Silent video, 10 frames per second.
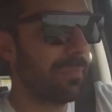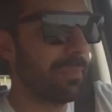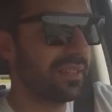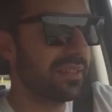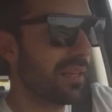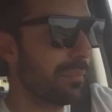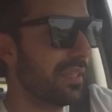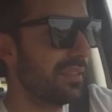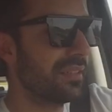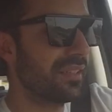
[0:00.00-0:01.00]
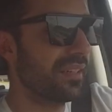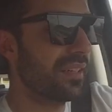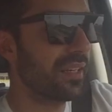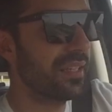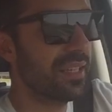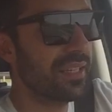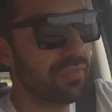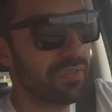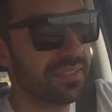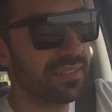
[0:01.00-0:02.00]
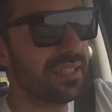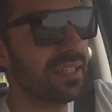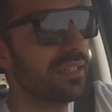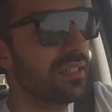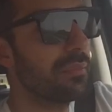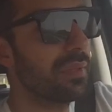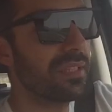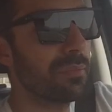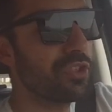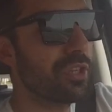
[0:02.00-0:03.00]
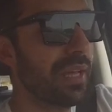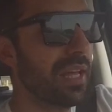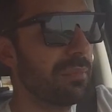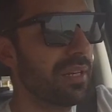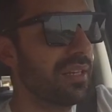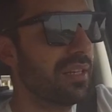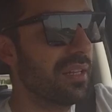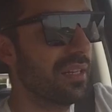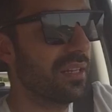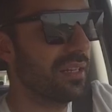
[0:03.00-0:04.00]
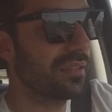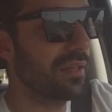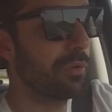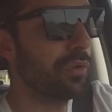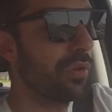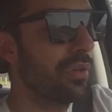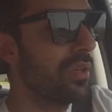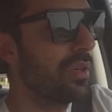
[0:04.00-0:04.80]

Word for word: حبيتها بالانتيرير هي كيف السكرين مندمجه بقلب التابلو